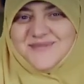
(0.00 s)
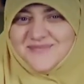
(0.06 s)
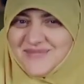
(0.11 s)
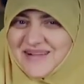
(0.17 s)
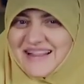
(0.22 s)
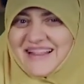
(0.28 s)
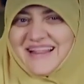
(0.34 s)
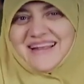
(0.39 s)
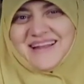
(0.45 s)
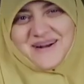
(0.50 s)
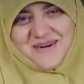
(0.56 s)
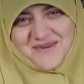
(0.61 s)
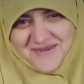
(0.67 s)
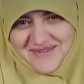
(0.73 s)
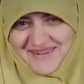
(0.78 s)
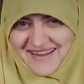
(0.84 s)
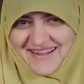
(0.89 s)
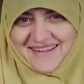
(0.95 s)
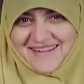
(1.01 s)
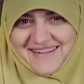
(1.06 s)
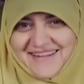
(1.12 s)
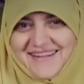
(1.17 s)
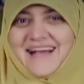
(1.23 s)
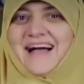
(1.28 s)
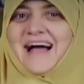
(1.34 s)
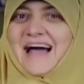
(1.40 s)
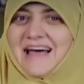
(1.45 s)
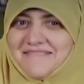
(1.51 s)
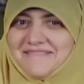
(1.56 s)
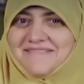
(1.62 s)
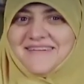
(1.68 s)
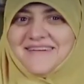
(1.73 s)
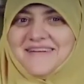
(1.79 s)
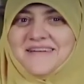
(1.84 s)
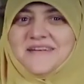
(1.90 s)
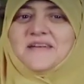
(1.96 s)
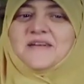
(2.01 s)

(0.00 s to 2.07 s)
هم الدنيا كلها عارفه